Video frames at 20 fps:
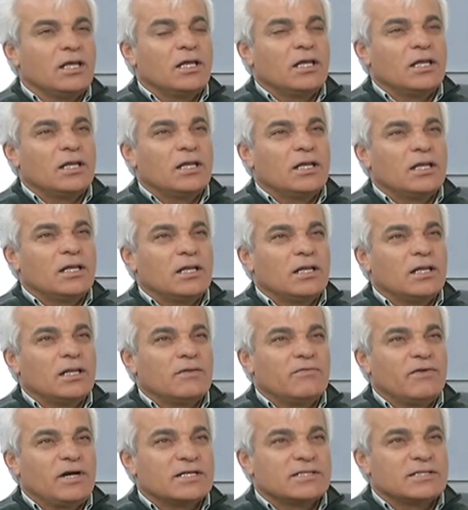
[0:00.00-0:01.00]
آه،
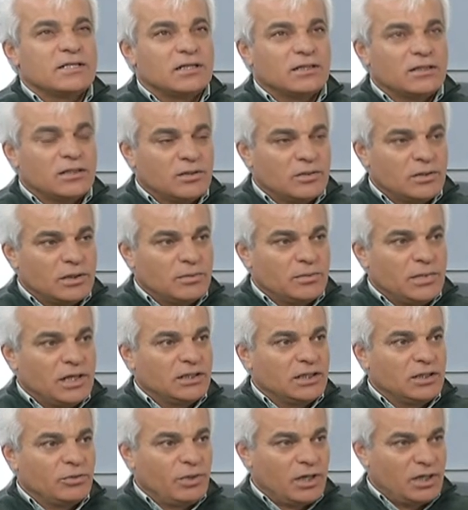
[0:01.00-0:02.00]
فحصناه ضد
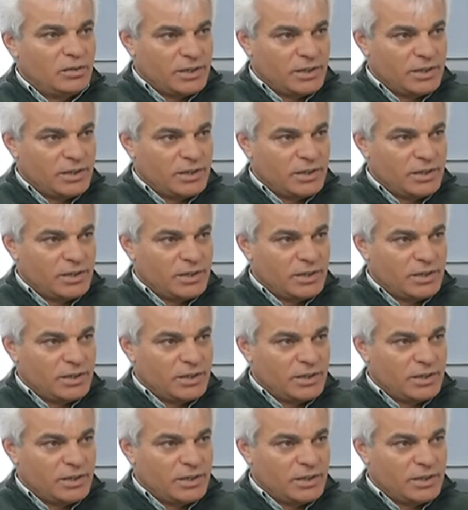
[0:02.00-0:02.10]
بعض انواع